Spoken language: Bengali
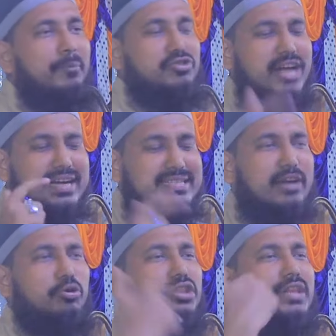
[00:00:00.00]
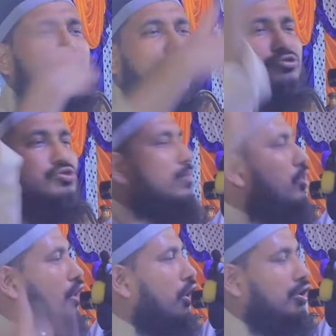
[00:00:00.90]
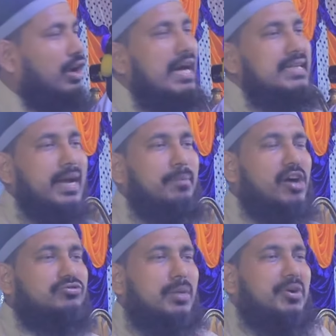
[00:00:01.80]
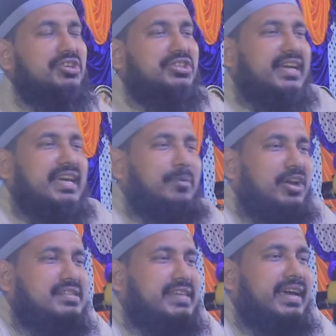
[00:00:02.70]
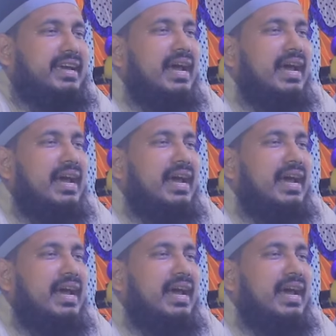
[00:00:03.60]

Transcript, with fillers: প্রশংসা করতে পঞ্চমুখর সে বক্তব্য দিতে গিয়ে বলেছে